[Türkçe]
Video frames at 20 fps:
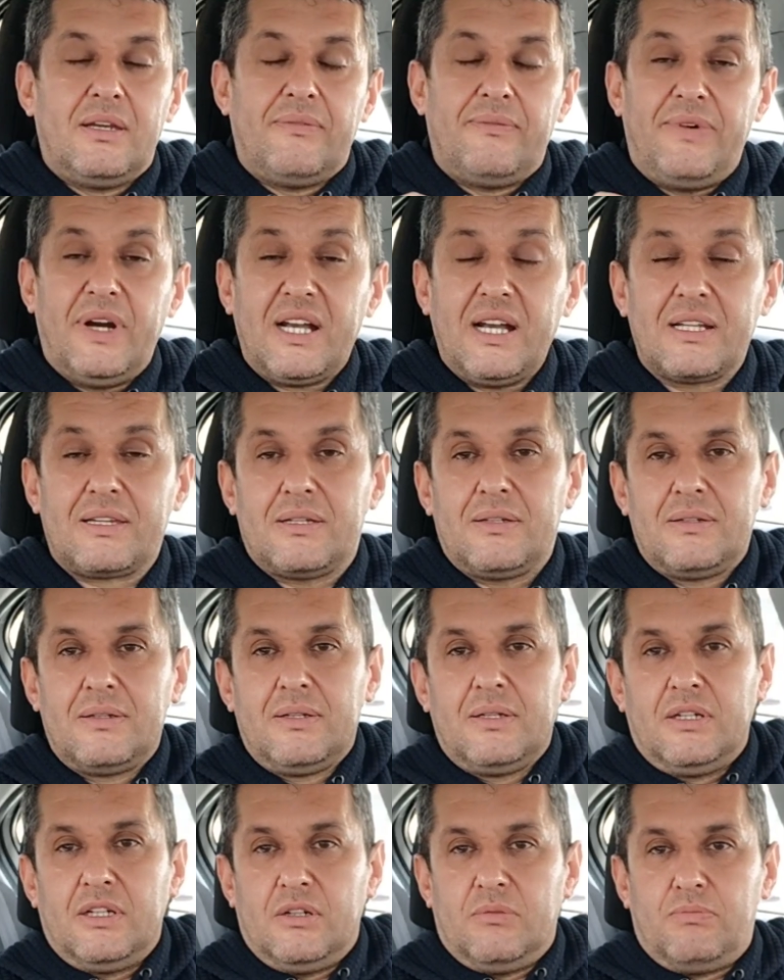Fakat
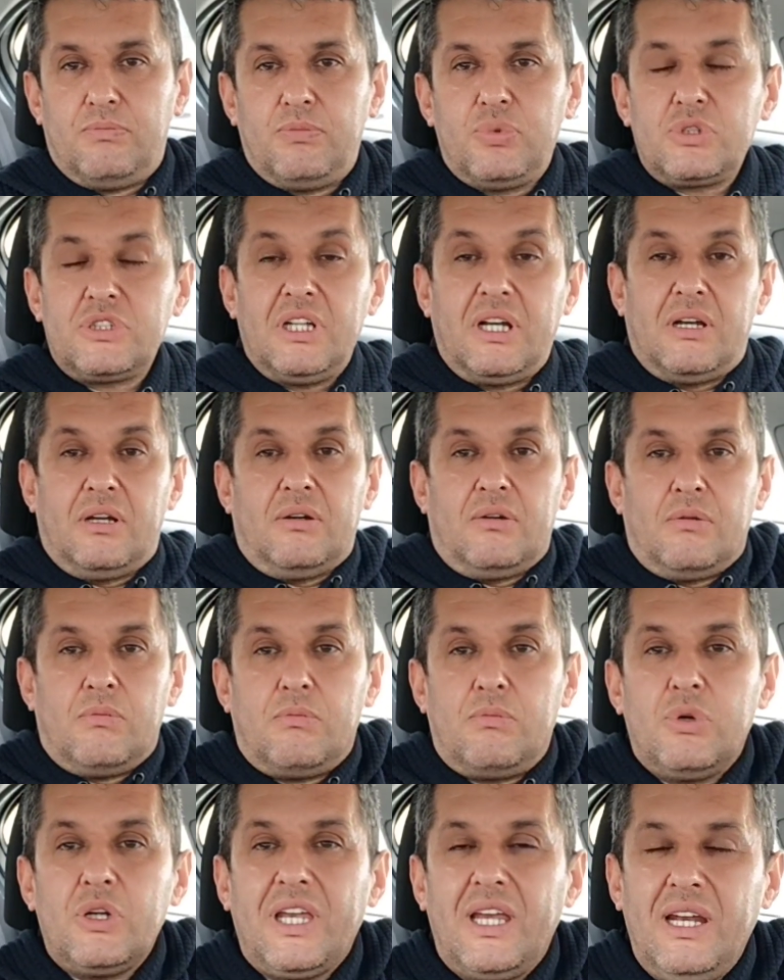burada
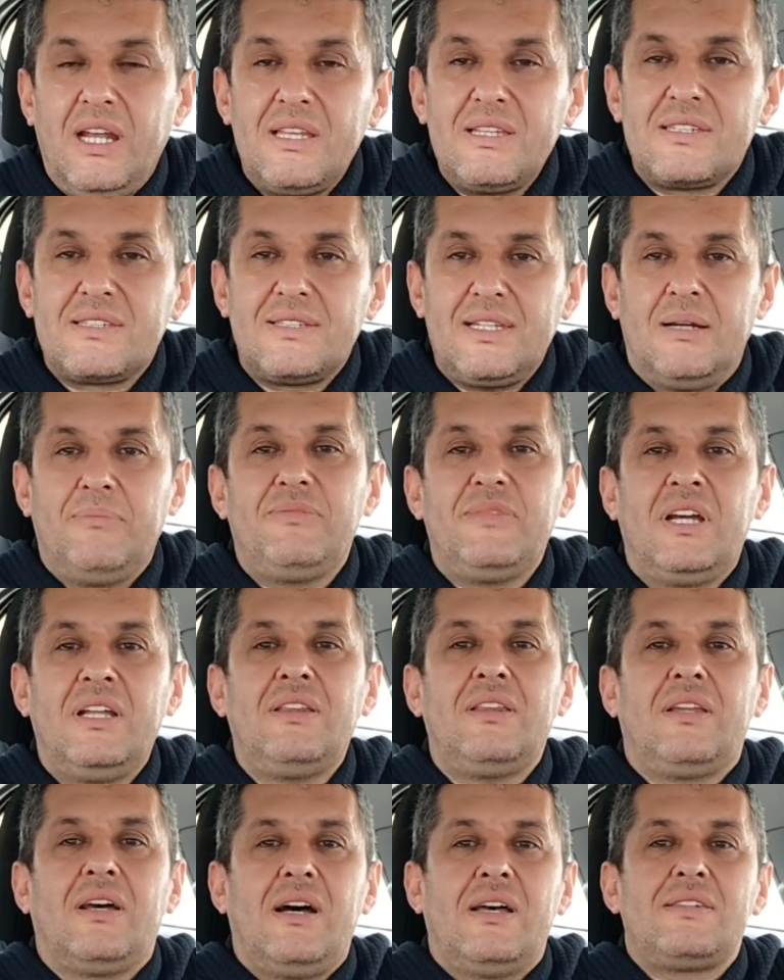bu gelen
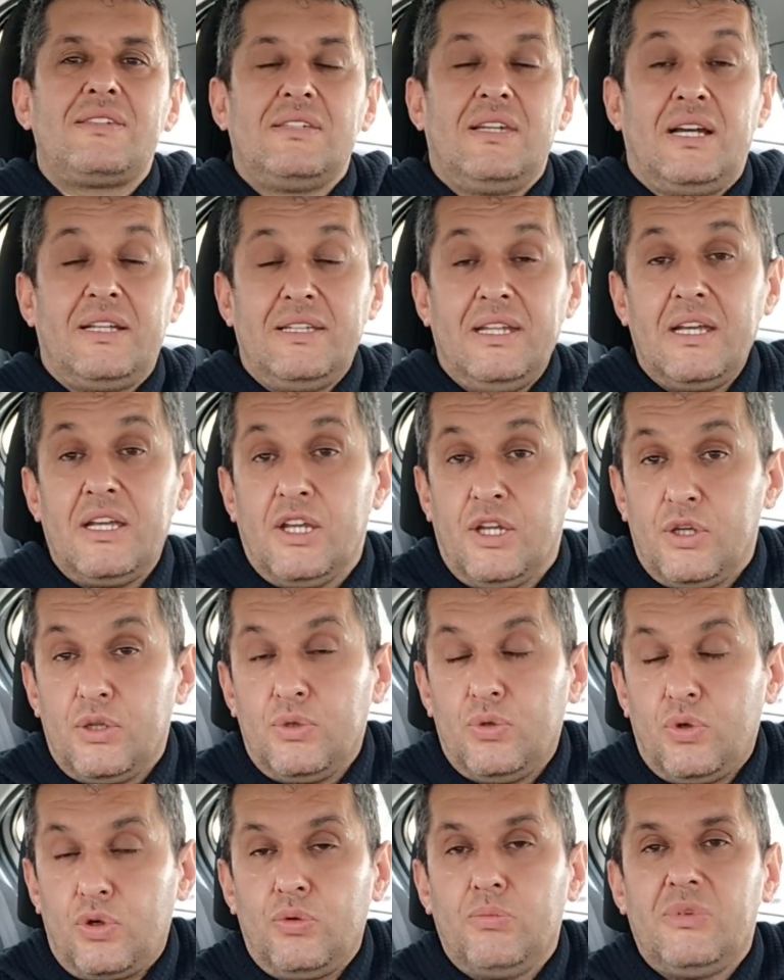zamdan daha ziyade
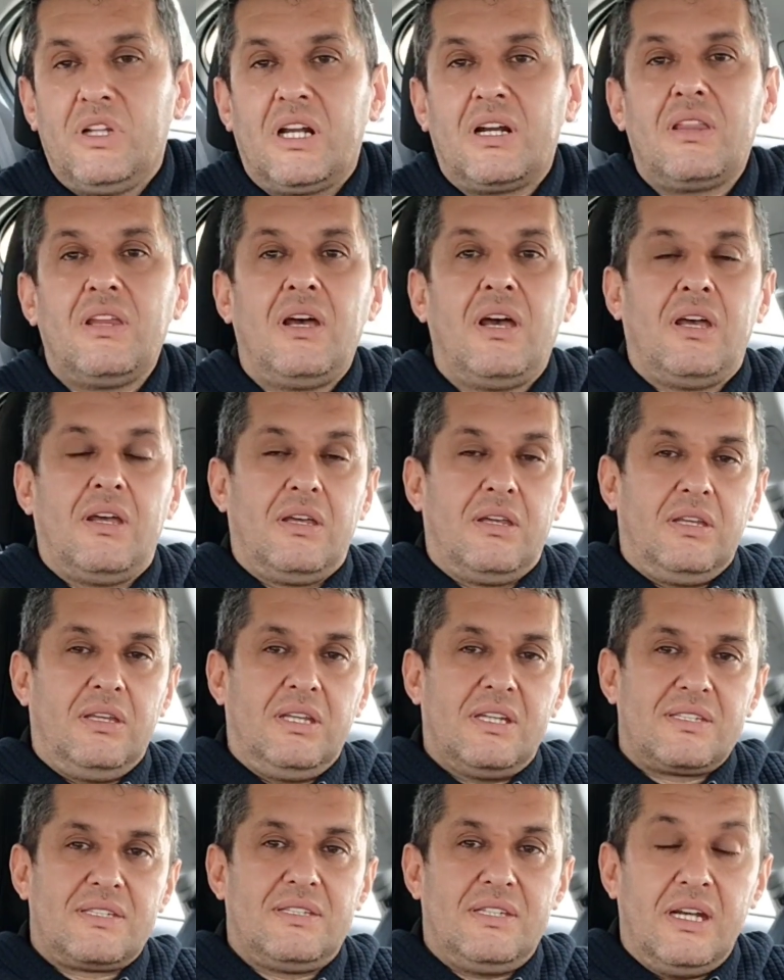yorumlarda
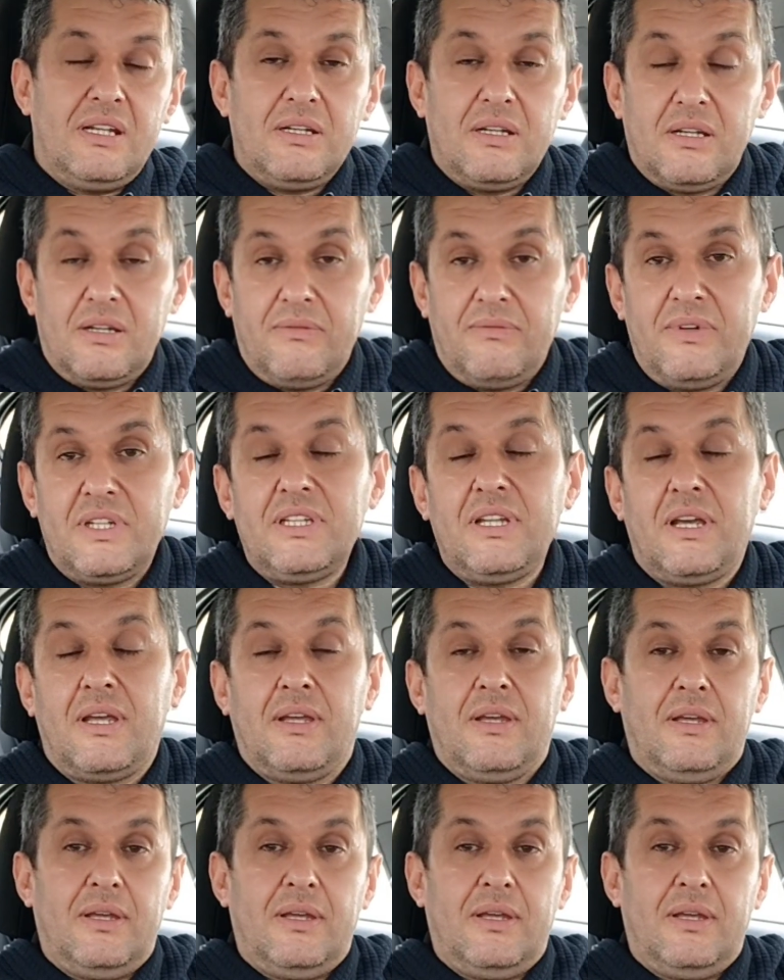yazılan ve de